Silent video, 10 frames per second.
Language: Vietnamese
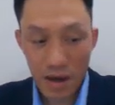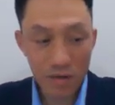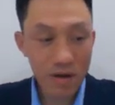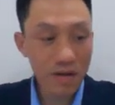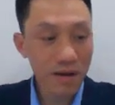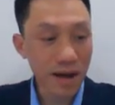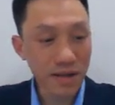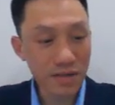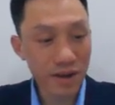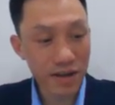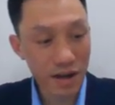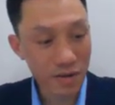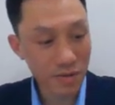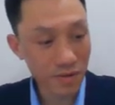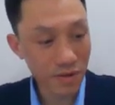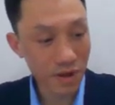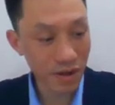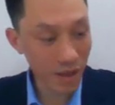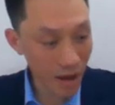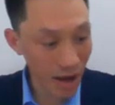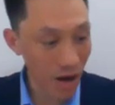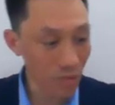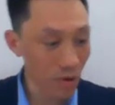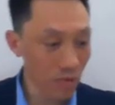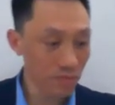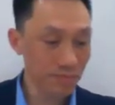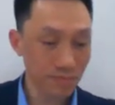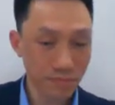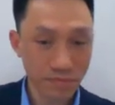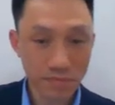Tức là họ bảo là nếu mà trong trường hợp hộ gia đình,